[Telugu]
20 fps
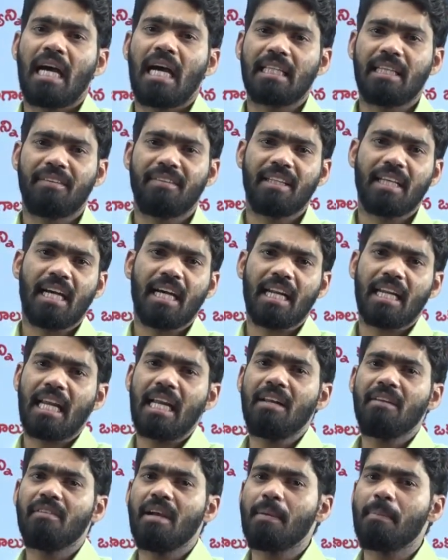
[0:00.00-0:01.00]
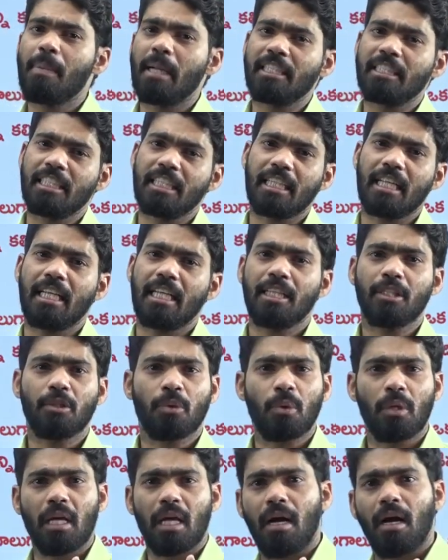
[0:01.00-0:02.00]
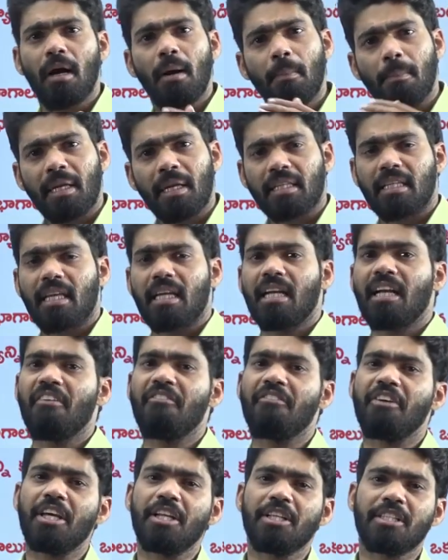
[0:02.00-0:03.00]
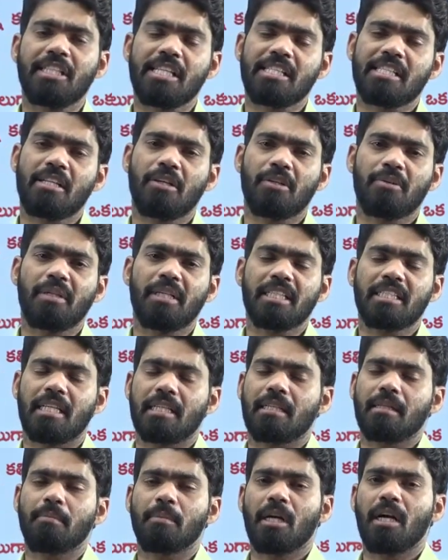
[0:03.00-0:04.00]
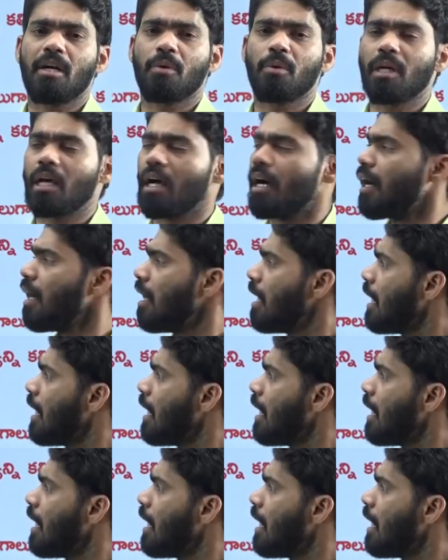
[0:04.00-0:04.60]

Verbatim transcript: అదేవిధంగా రైల్వే బడ్జెట్ అనేది కూడా ప్రధానంగా వేరు చేసినటువంటి చట్టంగా కూడా